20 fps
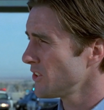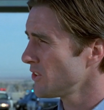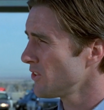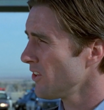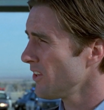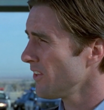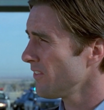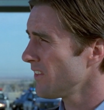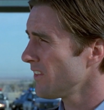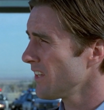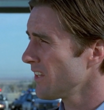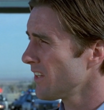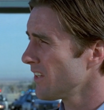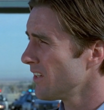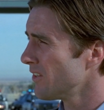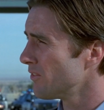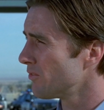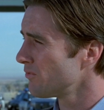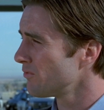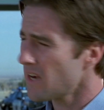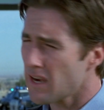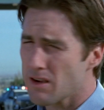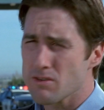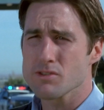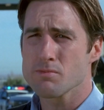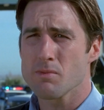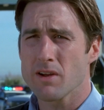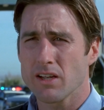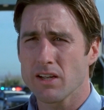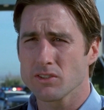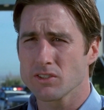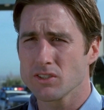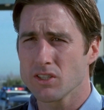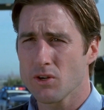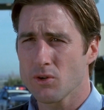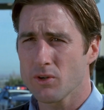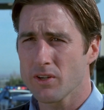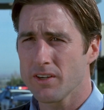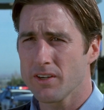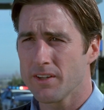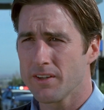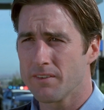वो मैंने इस तरह से सोचा कि अगर मैं माइल्स